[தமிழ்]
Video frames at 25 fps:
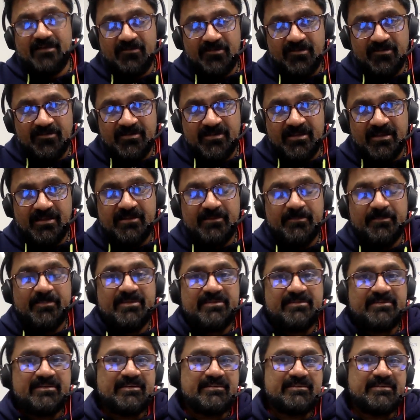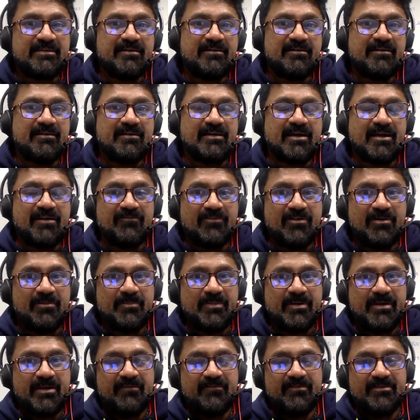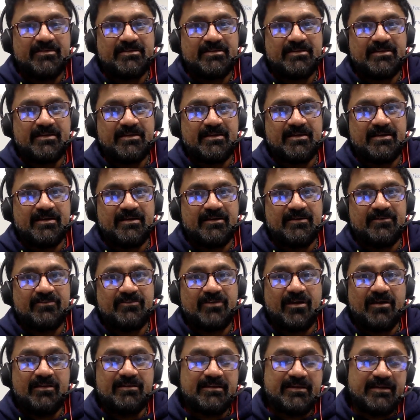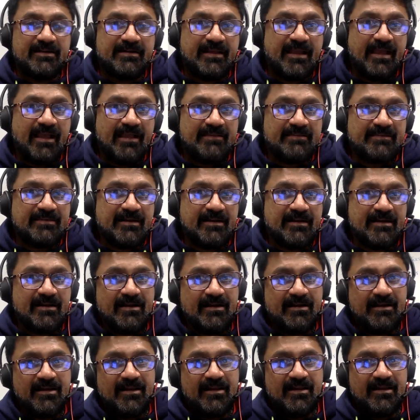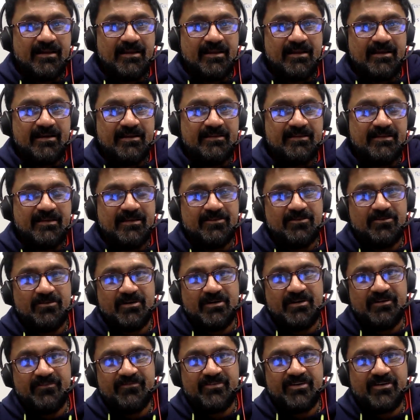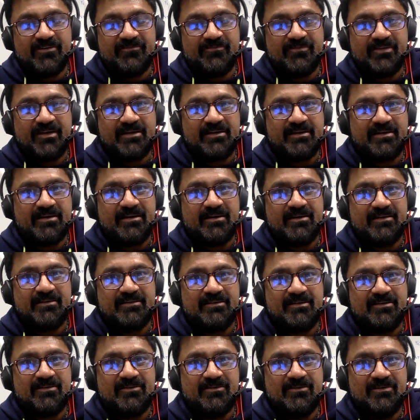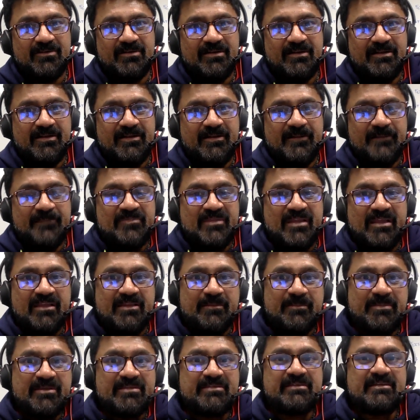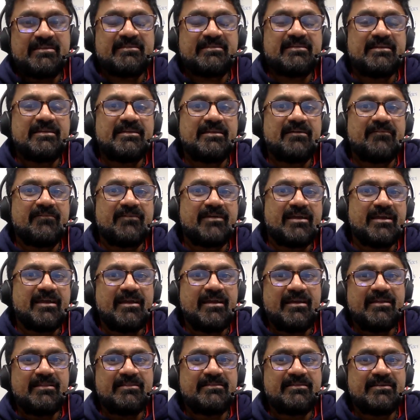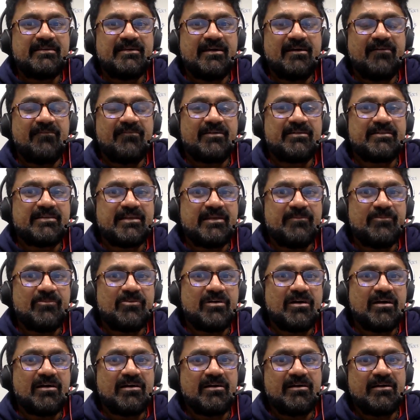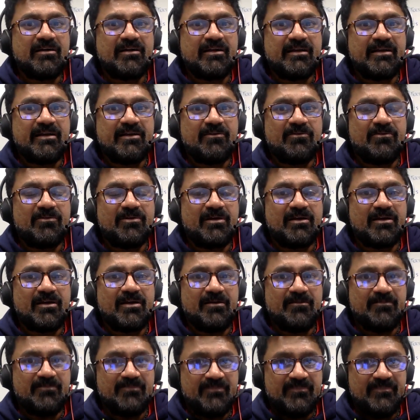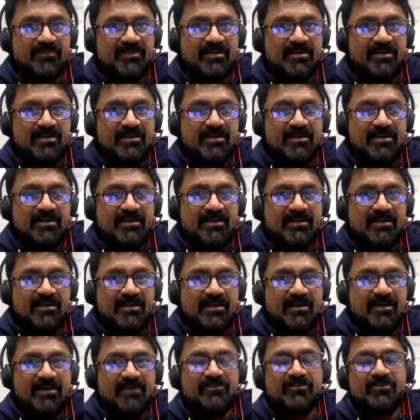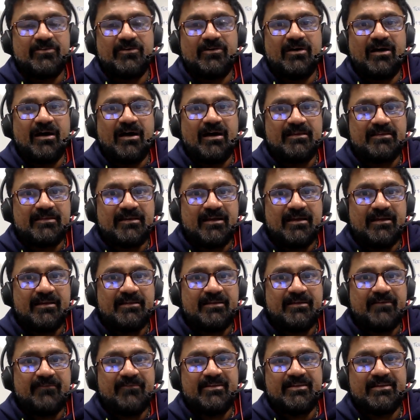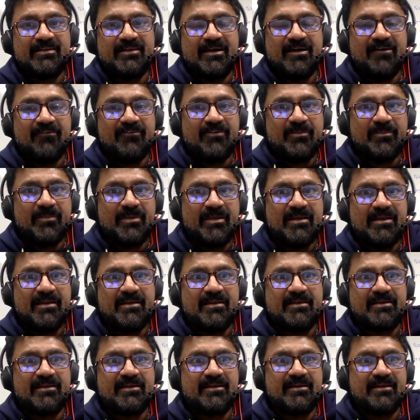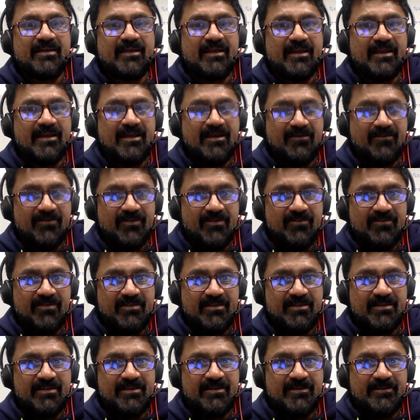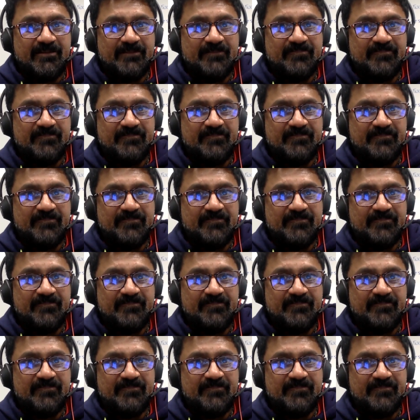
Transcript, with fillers: அவங்க வந்து அதை பிஸ்னஸாக கன்வெர்ட் பண்ணி வச்சுருக்கிறாங்க ஸோ அதுக்கு டேக்ஸ் கட்டுறாங்களா இல்லையான்றது அது ஒரு டிஃப்ரெண்ட் ஃபேக்டராக இருந்தாலும் அந்த பிஸ்னஸ்லேருந்து அவங்க எடுத்து அவங்க திமுக கிட்ட கொடுக்கலாம் இல்லையா ஸோ அதனால தான் வந்து அவர் மேலே இருக்கிற ரெய்டு அவரை வந்து